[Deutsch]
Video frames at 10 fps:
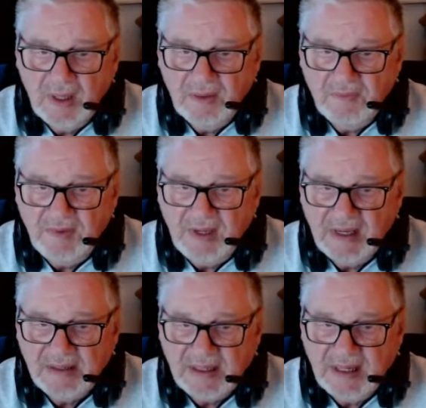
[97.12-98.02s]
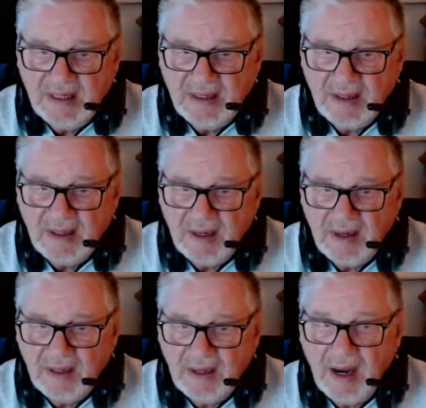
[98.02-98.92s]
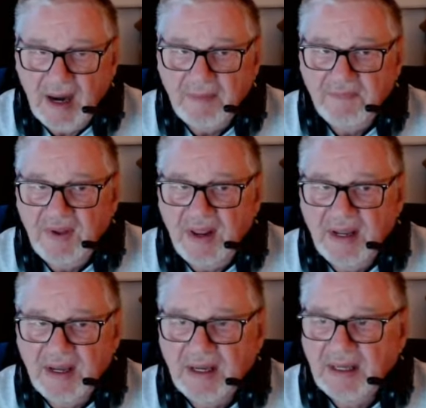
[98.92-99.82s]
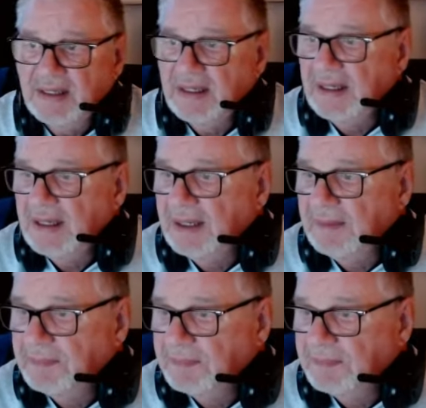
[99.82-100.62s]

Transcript: Wie ihr seht, dann haben wir ja die,